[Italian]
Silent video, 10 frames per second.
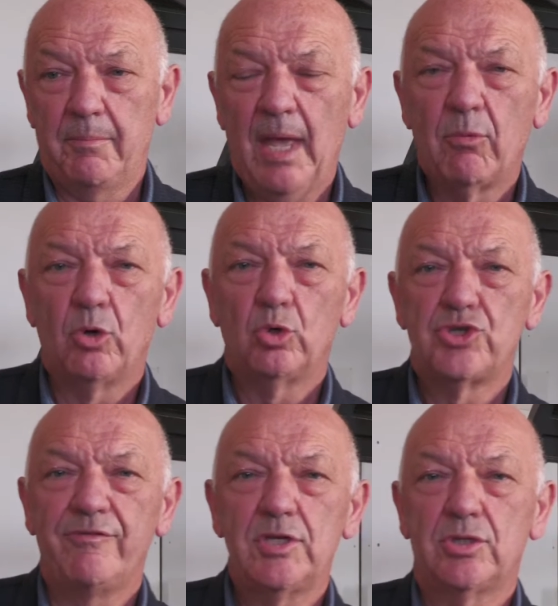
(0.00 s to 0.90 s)

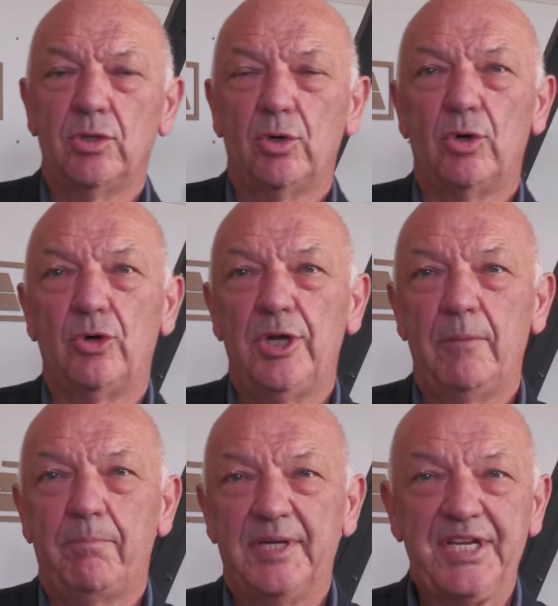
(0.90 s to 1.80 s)
Abbiamo già visto
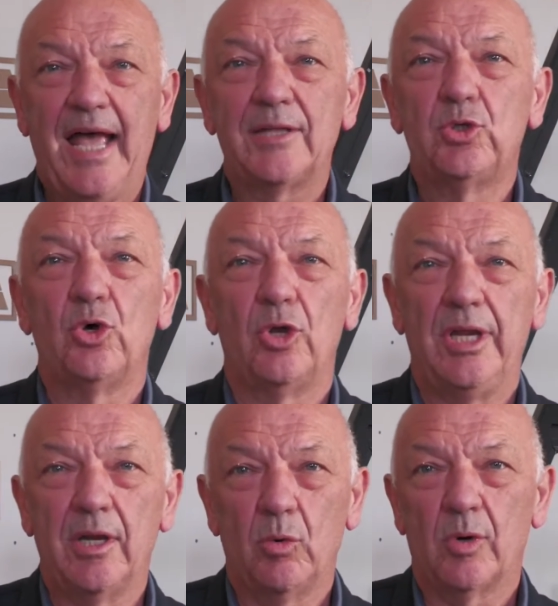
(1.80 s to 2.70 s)
nel passato
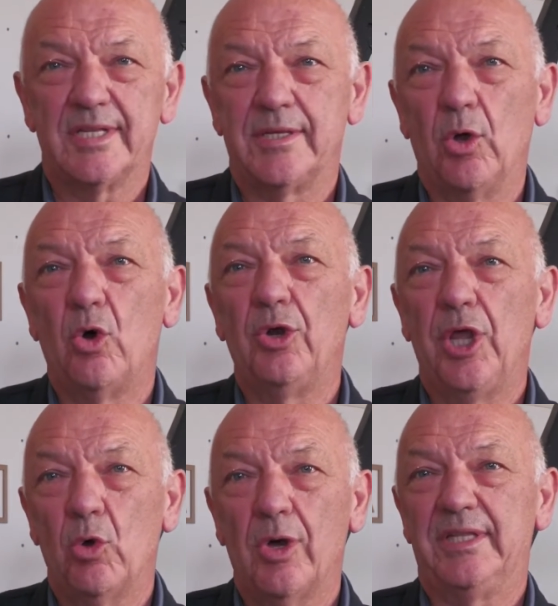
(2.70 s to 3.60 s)

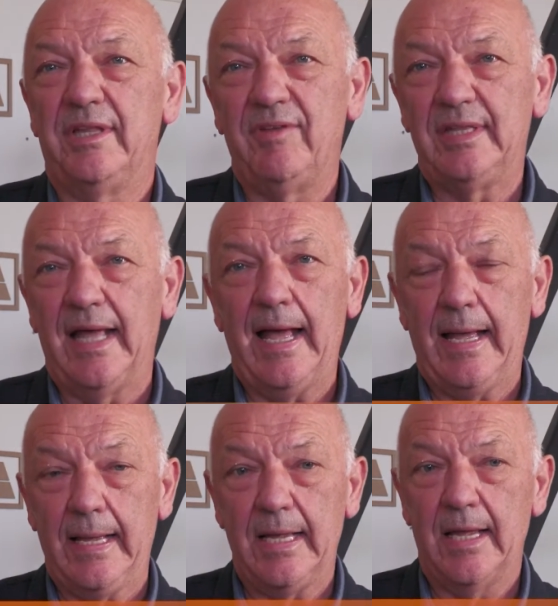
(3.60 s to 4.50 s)
l'inaugurazione o
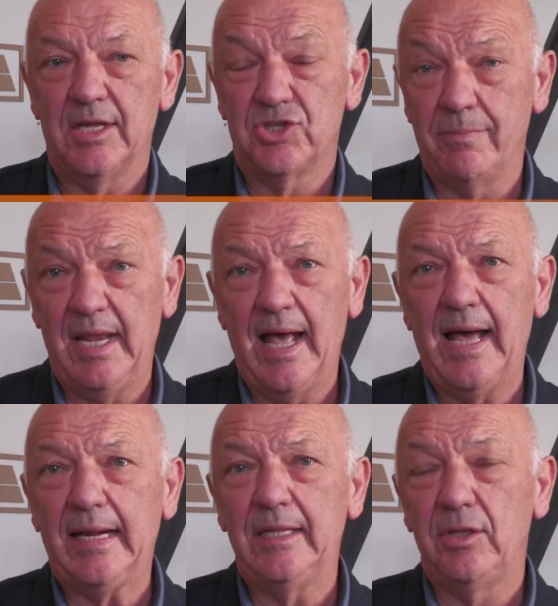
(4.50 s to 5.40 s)
attività
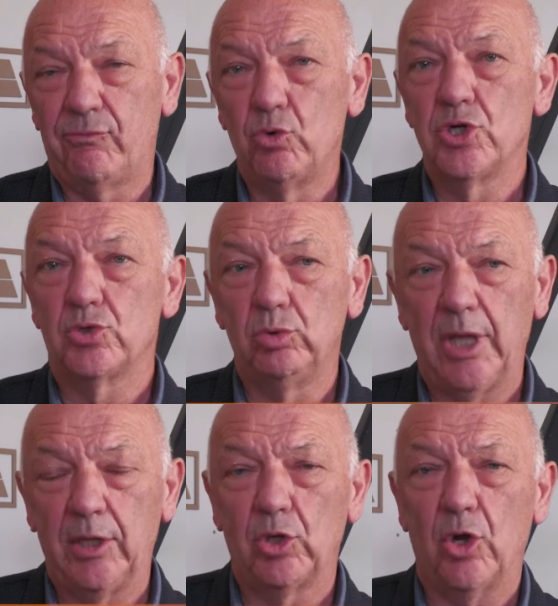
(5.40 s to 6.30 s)
similari diffuse
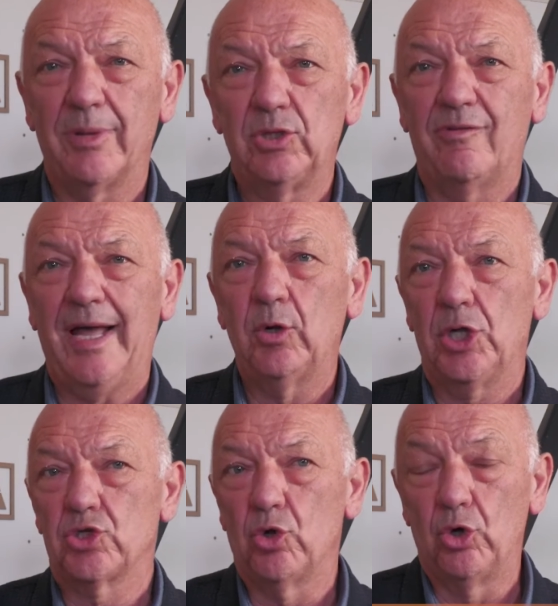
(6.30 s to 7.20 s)
sul territorio
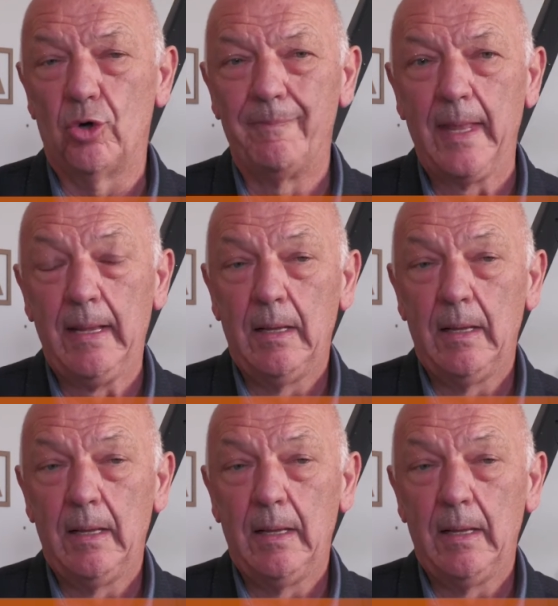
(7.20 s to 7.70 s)
mantovano che sono